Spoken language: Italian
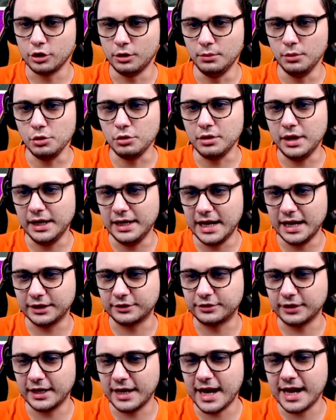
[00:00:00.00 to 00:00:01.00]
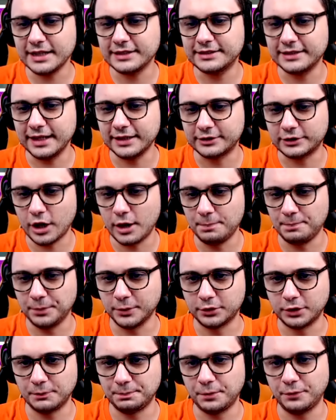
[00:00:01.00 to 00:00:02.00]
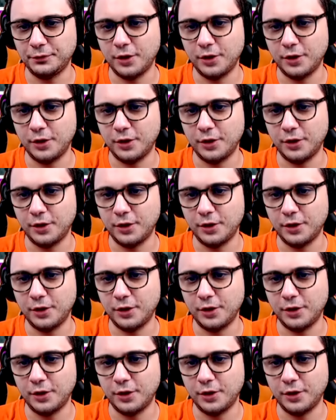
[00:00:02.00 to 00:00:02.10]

Comunque il lanciarazzi è troppo troppo